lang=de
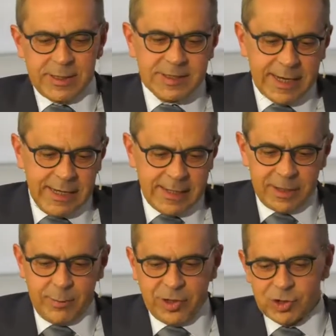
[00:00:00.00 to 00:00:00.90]
dass
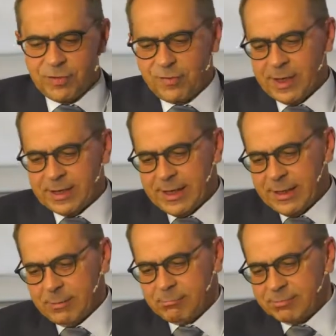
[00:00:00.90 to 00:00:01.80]
ältere Menschen vielleicht
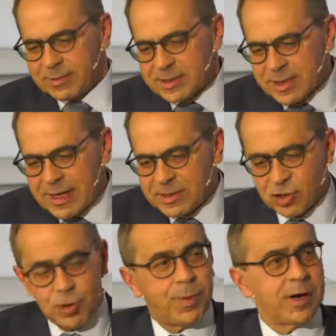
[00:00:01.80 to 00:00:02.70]
eher das
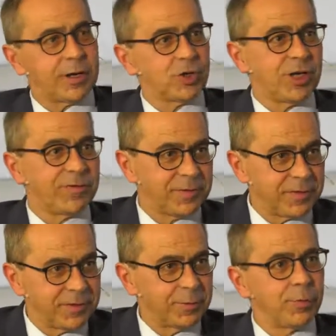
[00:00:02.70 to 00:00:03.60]
klassische Bankgeschäft
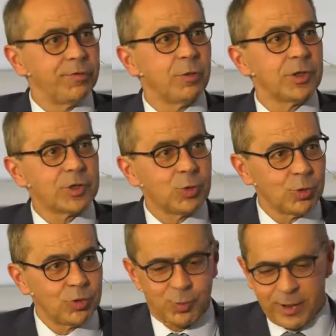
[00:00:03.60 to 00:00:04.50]

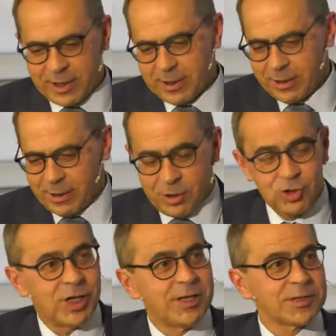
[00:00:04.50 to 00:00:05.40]
bevorzugen, sprich an
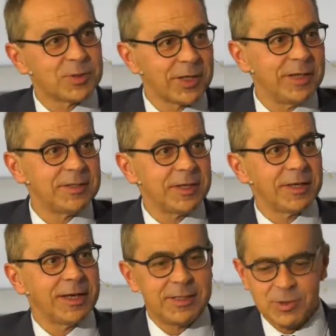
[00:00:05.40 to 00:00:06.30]
den Schalter zu gehen, sich
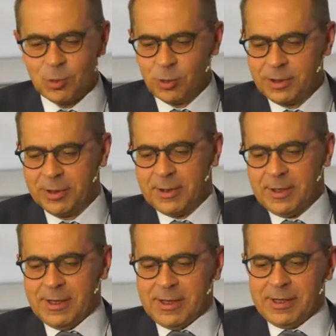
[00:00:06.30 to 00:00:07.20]
ein Geld zu holen, ja.
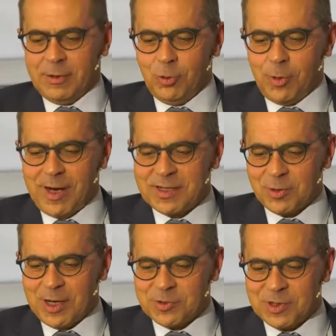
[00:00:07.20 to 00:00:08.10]
eine
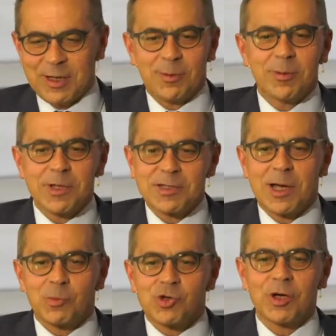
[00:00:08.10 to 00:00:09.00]
Überweisung abzugeben. Aber
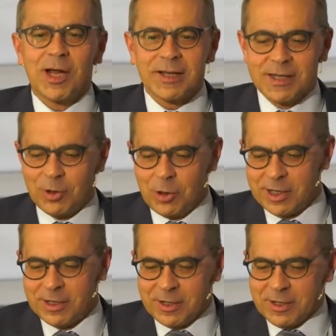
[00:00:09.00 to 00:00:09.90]
Sie haben schon
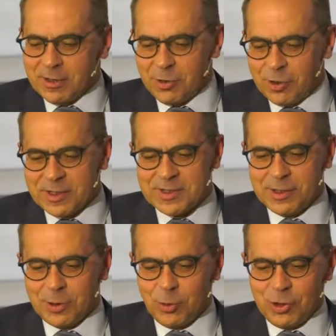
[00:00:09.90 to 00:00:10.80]
angedeutet,
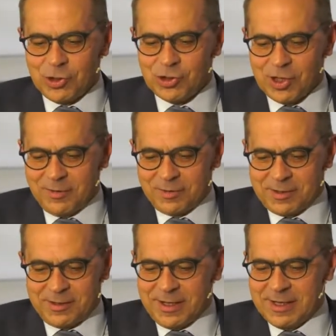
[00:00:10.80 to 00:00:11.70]
neueste
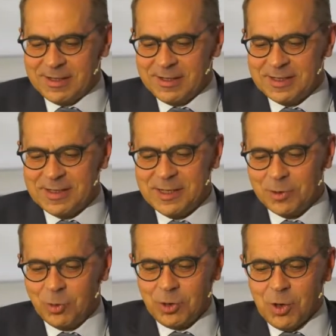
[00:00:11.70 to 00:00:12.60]
Errungenschaft,
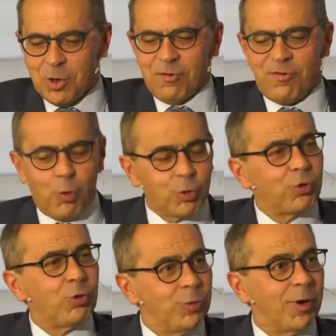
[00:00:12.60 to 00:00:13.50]
Digitalisierung, mhm.
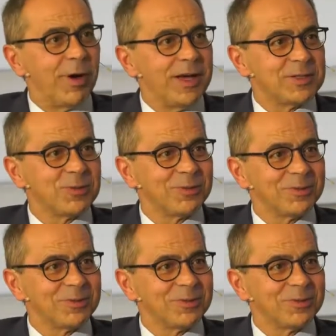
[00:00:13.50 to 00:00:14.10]
Fotoüberweisung.